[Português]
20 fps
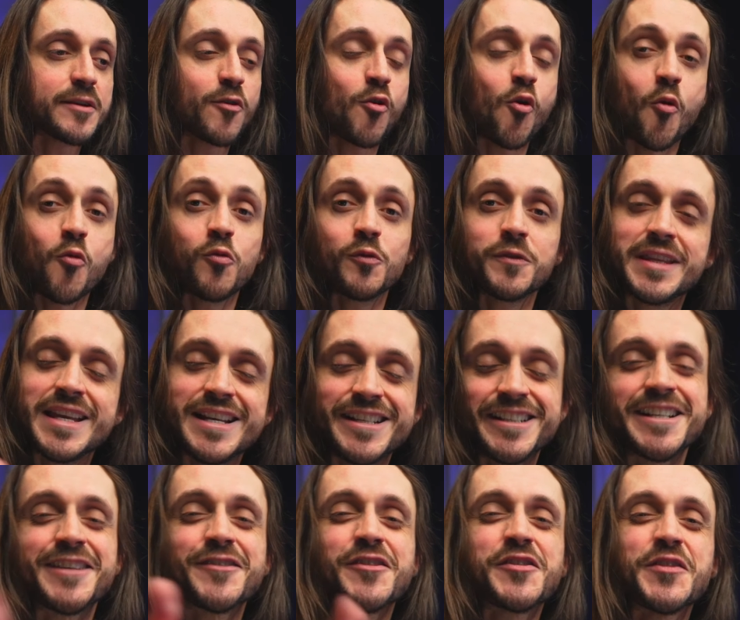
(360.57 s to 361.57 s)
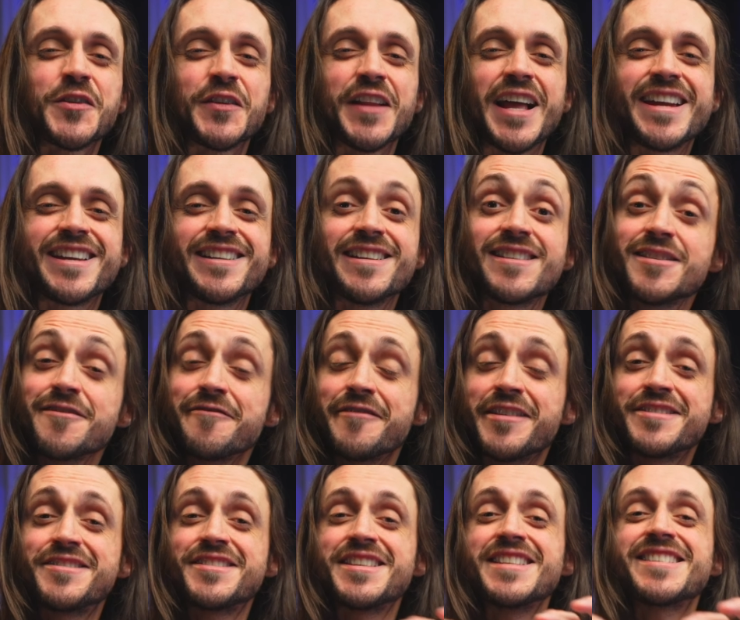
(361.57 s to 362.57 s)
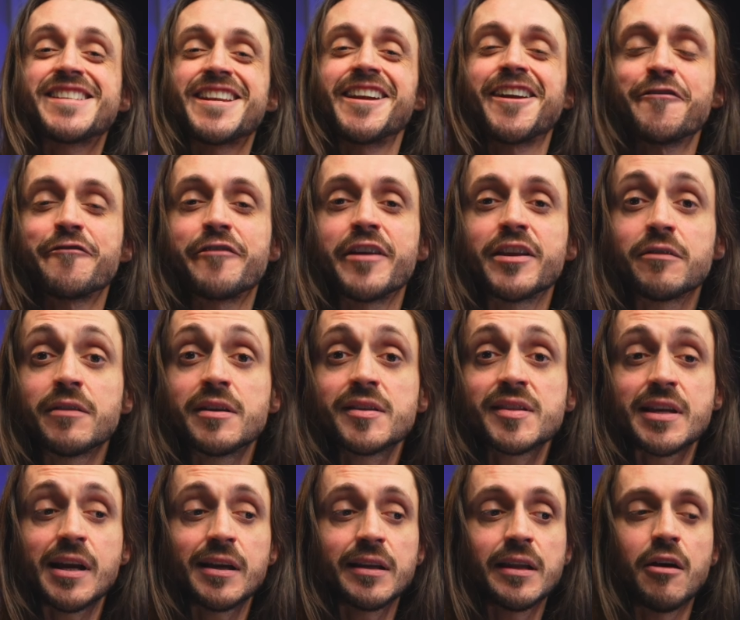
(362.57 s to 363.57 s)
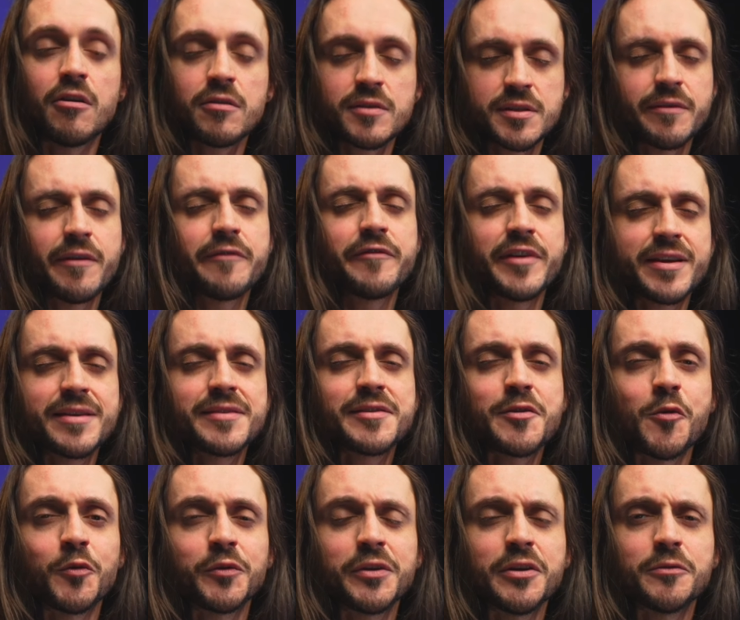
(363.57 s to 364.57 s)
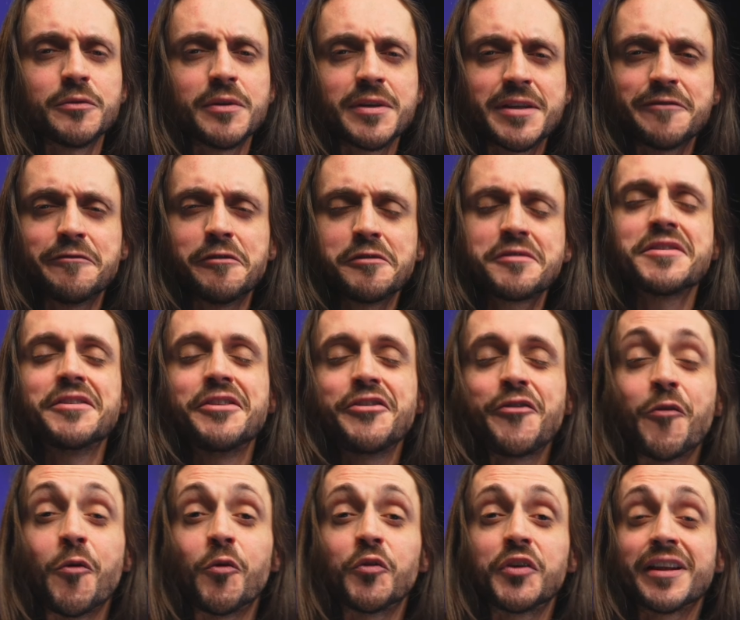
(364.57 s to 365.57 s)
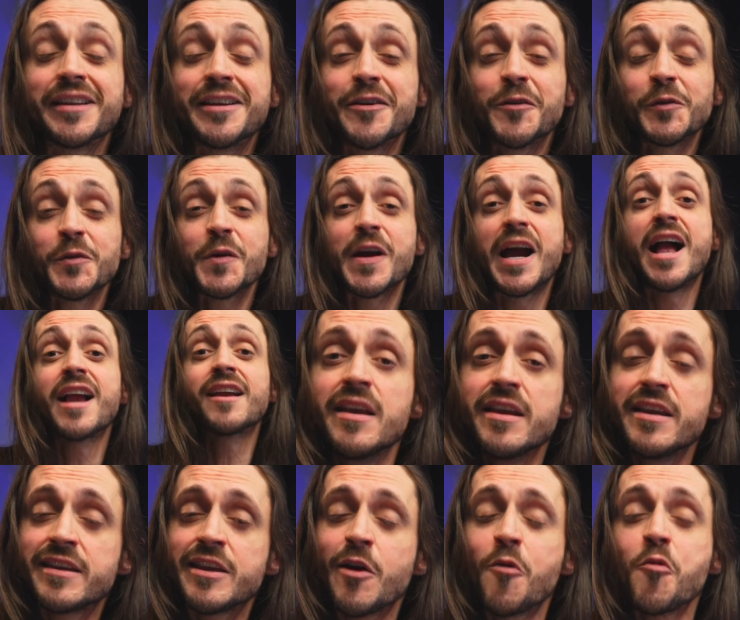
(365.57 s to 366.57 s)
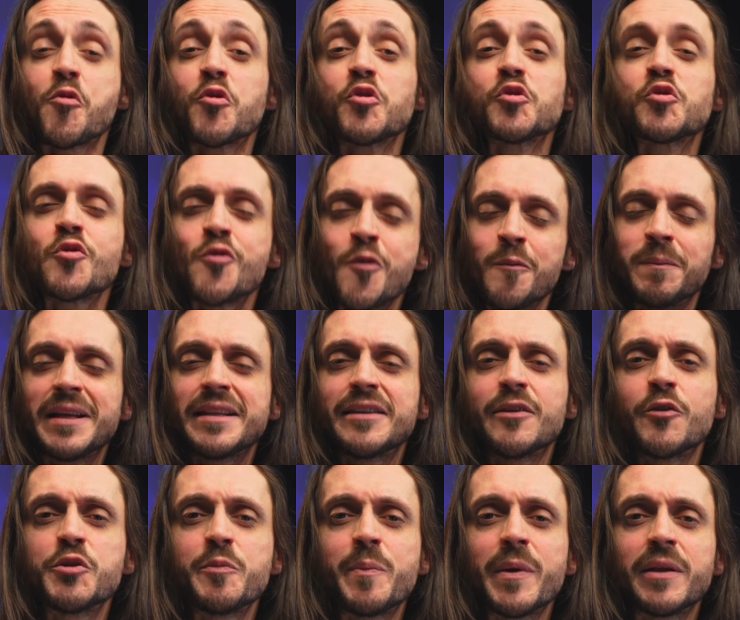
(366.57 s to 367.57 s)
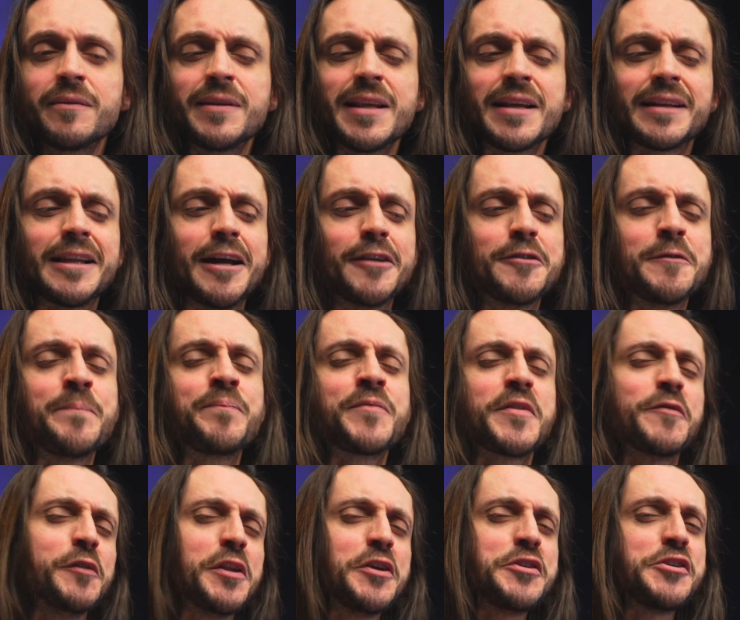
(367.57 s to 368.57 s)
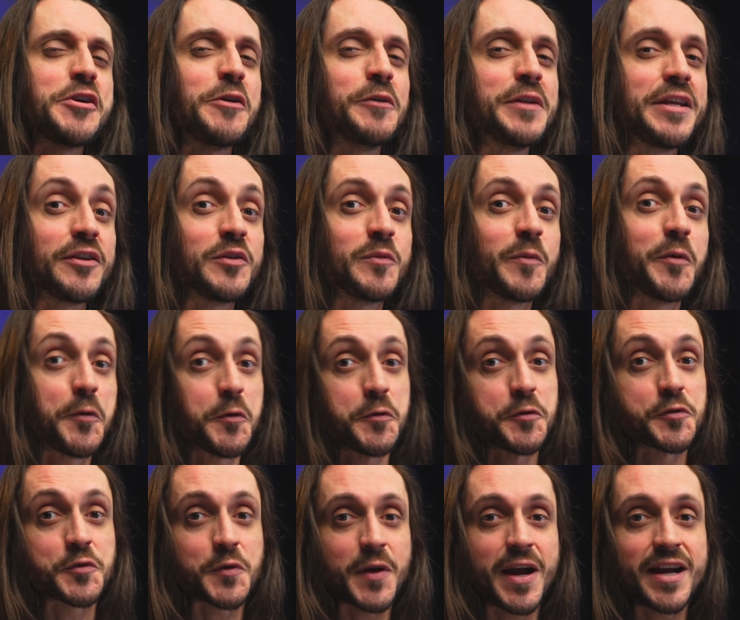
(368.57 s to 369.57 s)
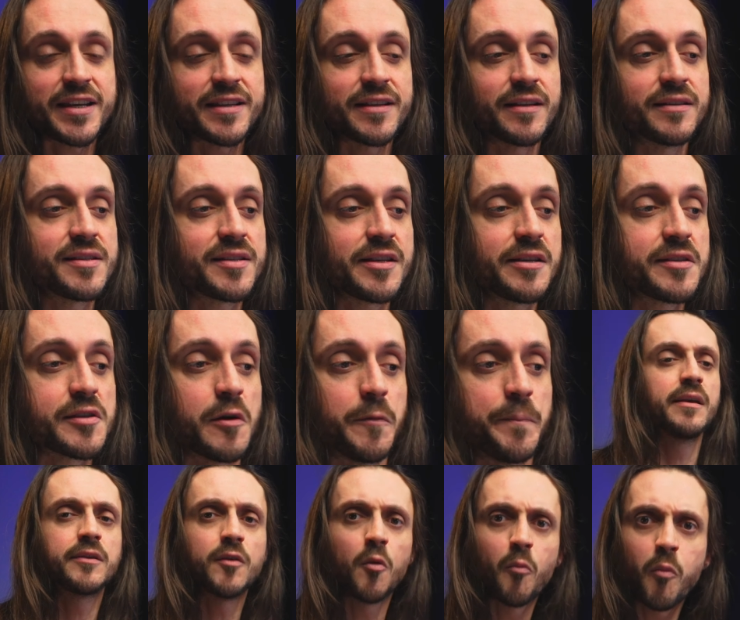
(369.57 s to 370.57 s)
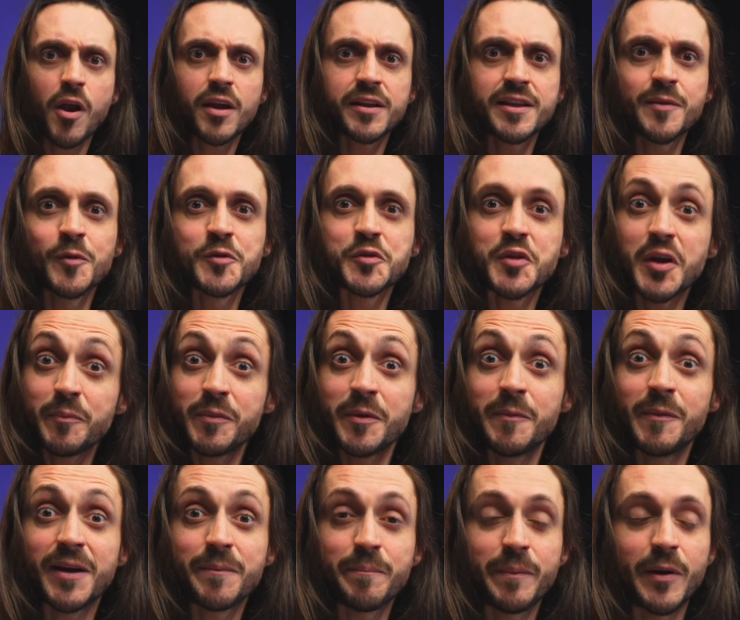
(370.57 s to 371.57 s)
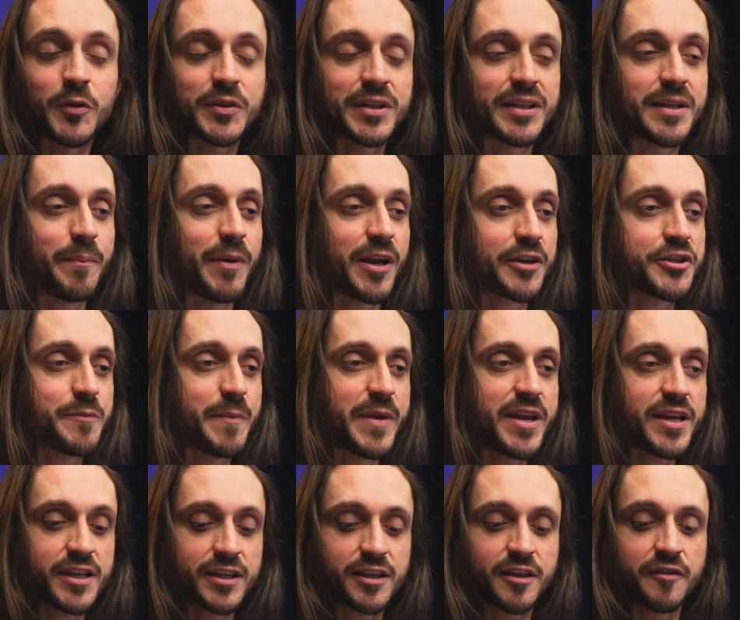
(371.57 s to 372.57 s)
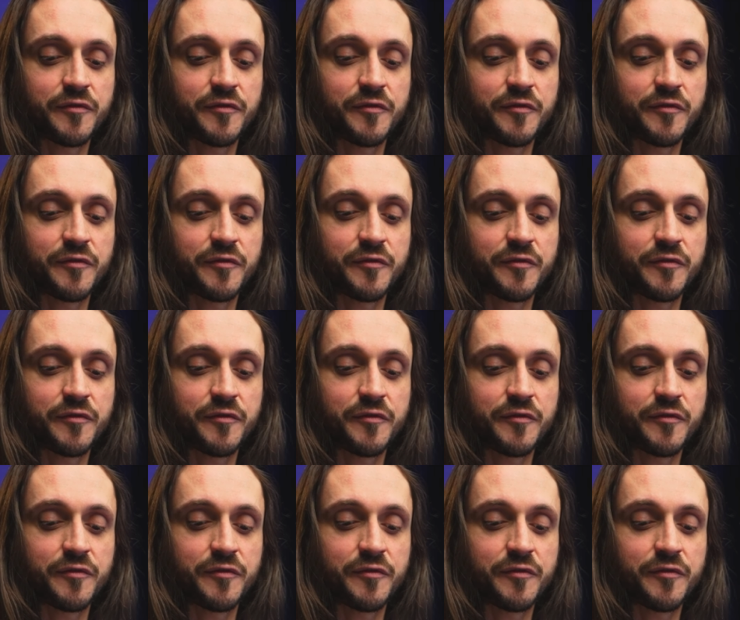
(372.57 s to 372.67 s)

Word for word: com deixando seu like nesse vídeo, se inscrevendo nesse canal, que você vai ver que esse conteúdo aqui você não encontra em nenhum lugar e que é um curso completão de piano e teclado. Vou deixar o link do meu curso aqui na descrição. Então bora demonstrar a primeira pauta da parte B, que